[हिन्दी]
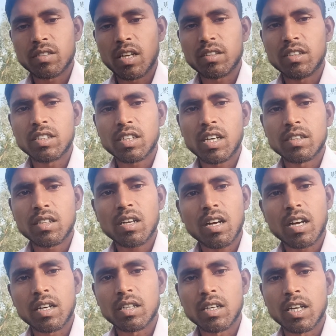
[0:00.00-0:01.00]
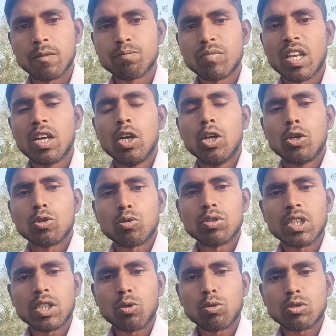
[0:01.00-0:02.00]
हर छः सात दिन के अंदर करना
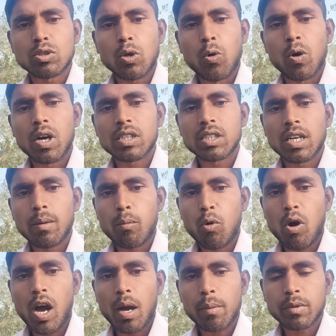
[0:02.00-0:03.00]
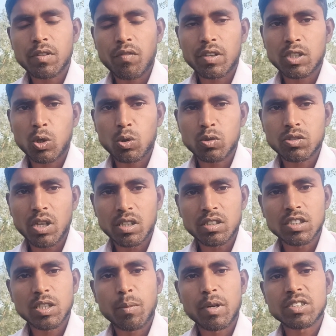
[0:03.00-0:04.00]
है तो देखिए उससे होगा क्या वो आपकी फसल
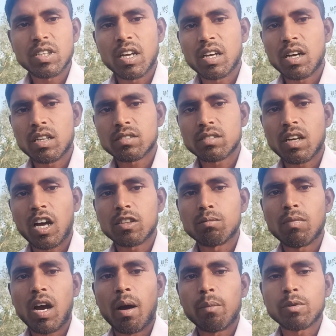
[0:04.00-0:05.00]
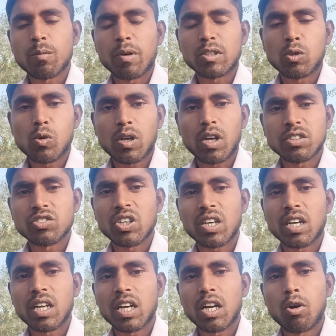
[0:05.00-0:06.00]
को सर्दी से बचाएगा साथ में आपकी फसल
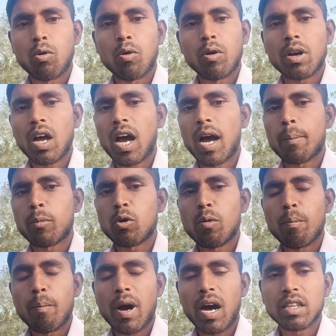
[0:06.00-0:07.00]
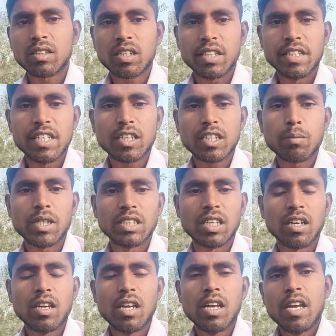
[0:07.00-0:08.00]
को कच्चा करेगा और आपको मात्र
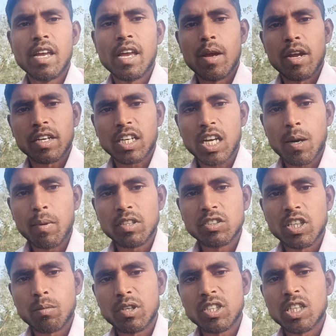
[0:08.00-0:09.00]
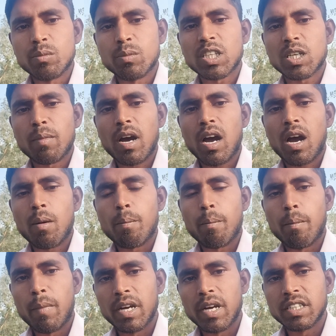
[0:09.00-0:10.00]
एक महीना केवल जनवरी जनवरी के
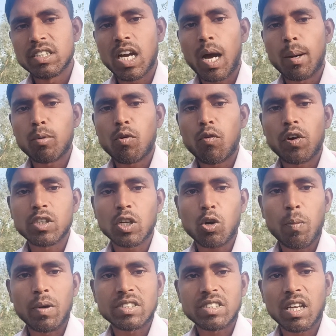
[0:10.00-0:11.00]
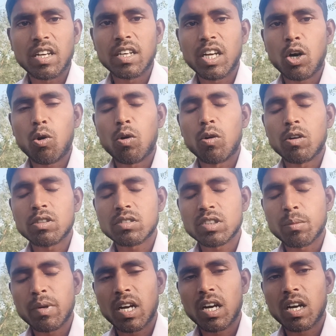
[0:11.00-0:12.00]
महीने आपको फसल को बचा लेना
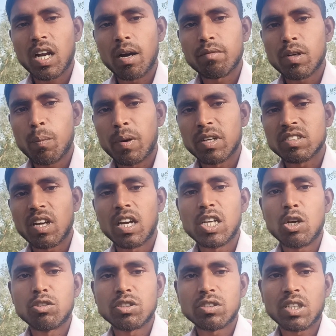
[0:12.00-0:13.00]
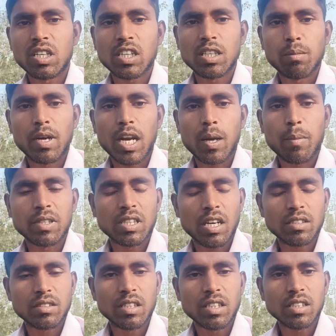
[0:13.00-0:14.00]
हो और इस समय अगर आपने बचा लिया जिस तरीके से
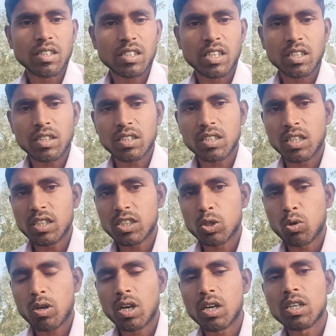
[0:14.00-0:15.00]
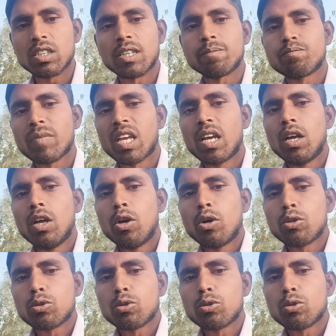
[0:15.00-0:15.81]
मैंने बताया इस तरीके से खेती करी गिरो कर लिया